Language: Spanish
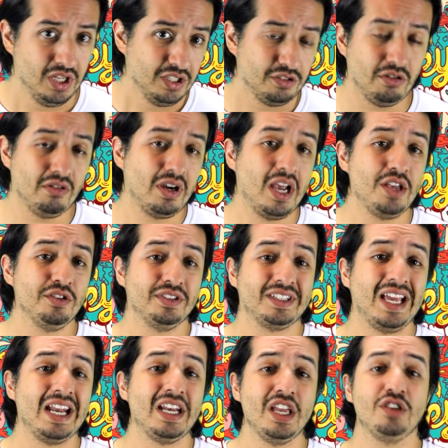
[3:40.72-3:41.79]
Solo aquellos
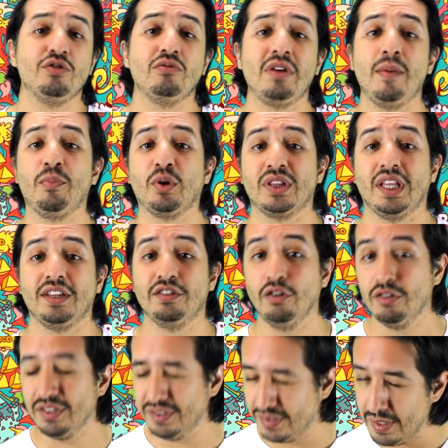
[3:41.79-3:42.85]
que han hecho una
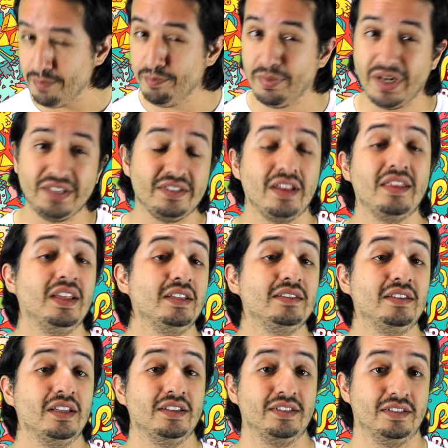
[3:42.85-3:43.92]
aportación sin
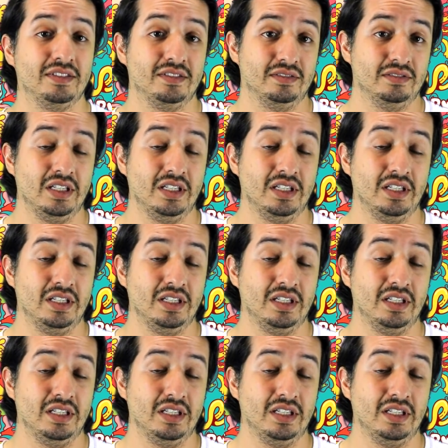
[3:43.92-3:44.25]
precedentes,